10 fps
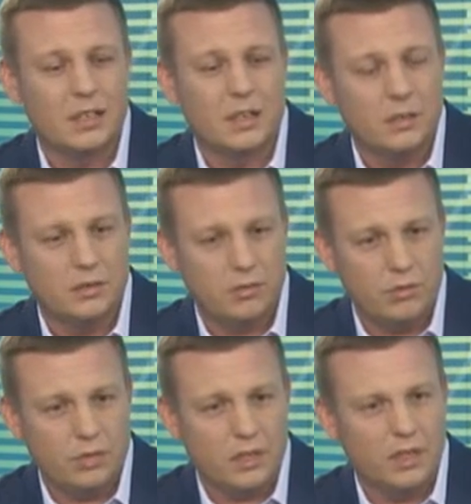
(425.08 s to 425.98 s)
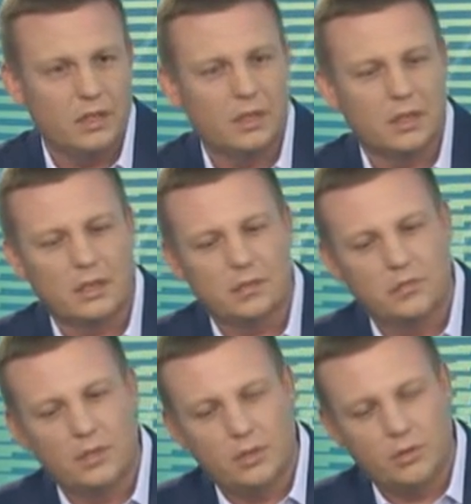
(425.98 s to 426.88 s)
организуешь, когда
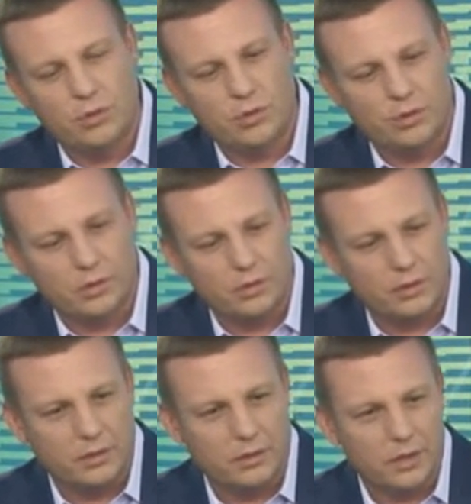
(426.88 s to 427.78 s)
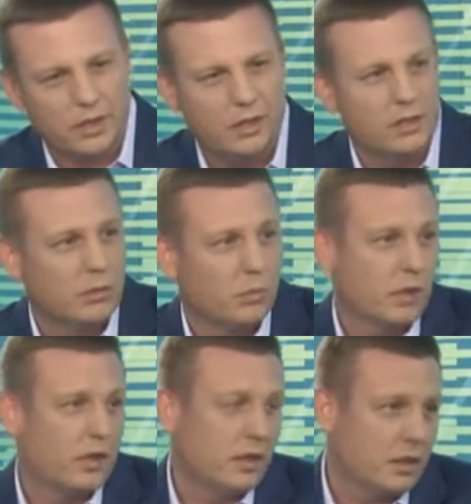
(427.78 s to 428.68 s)
выдаешь э, какие-то
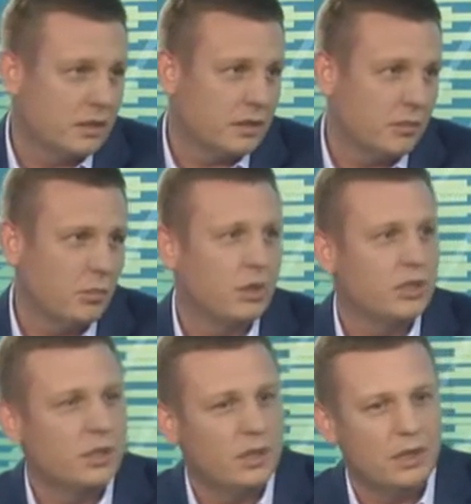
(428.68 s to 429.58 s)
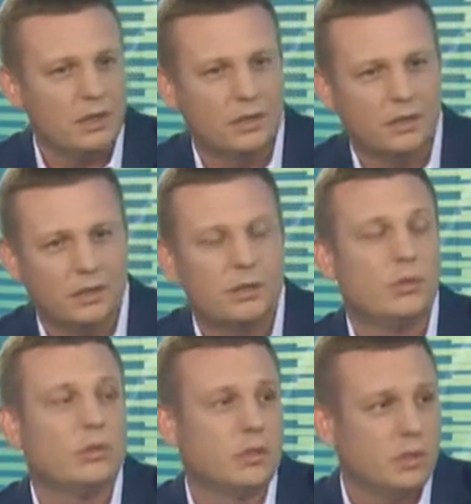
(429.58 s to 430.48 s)
благодарности, поощрения, да
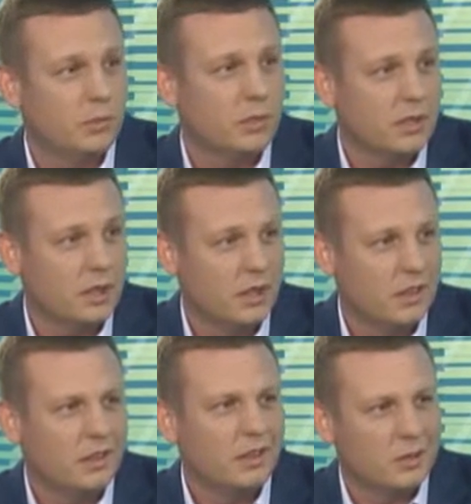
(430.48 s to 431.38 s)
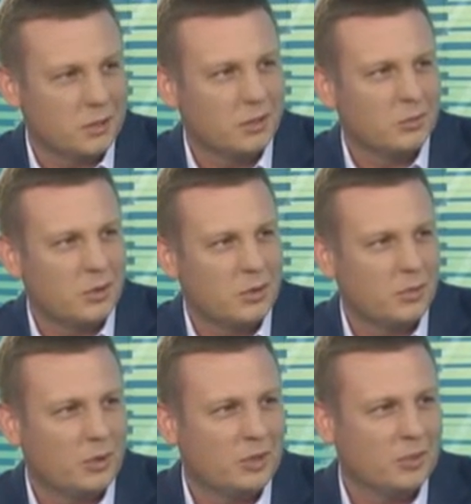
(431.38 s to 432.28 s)
еще и ценные призы, конечно, это
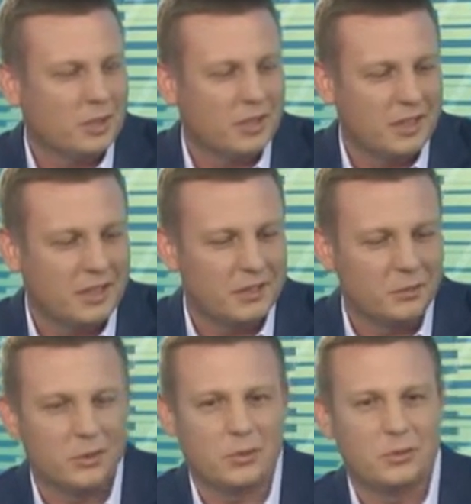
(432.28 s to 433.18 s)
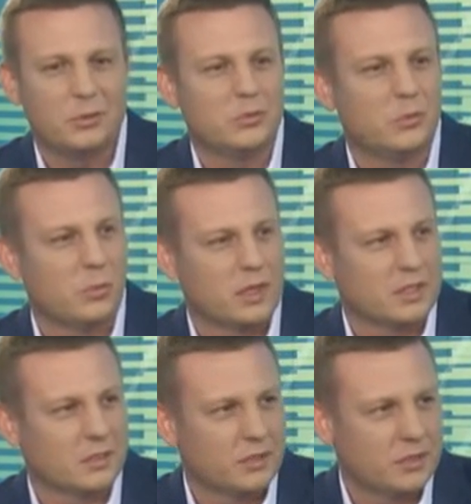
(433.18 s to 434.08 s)
приобретает ну, такую
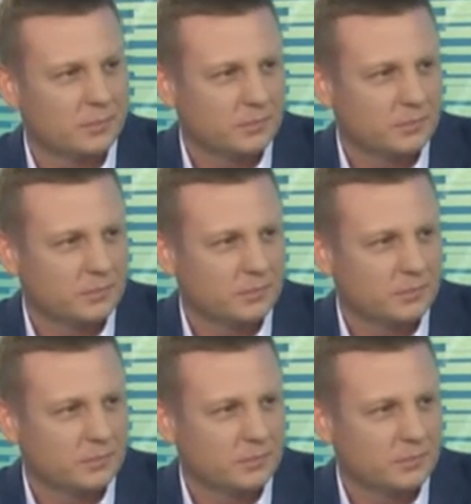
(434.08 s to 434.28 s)
массовость.